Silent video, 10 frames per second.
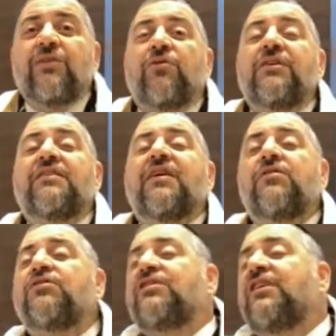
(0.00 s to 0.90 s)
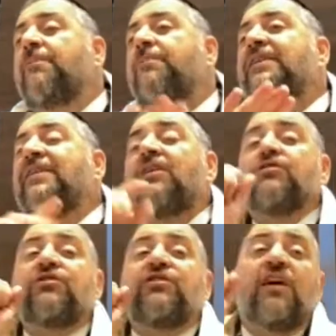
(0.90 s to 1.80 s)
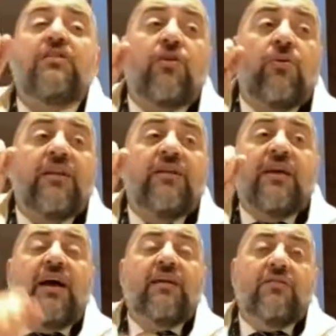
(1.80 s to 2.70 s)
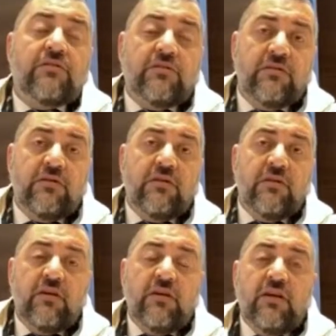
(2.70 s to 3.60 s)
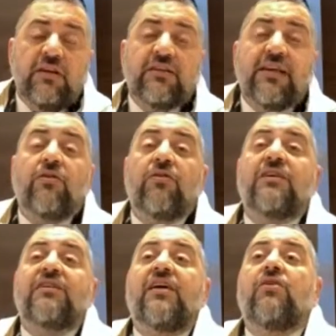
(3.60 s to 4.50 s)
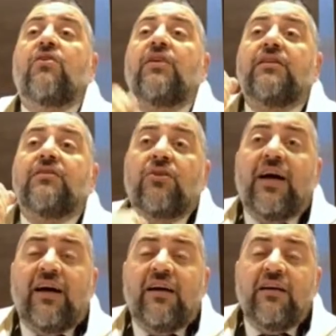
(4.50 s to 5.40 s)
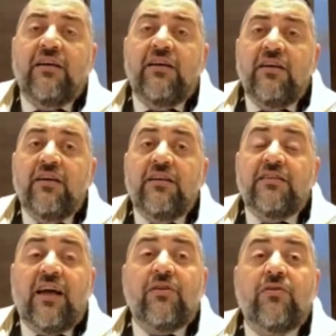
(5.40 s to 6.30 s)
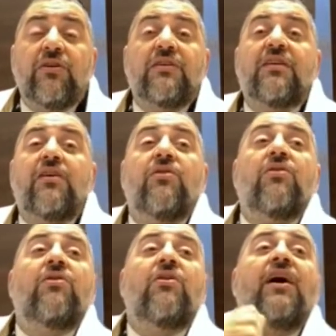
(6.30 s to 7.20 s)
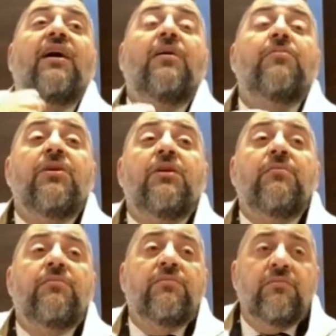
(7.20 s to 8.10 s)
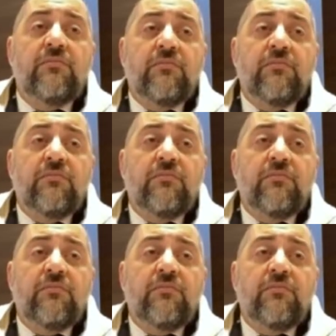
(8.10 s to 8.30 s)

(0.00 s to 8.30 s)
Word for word: estar conectado, siempre, hasta los 120 años. Estar conectado con la Torah, estar conectado con los jajamín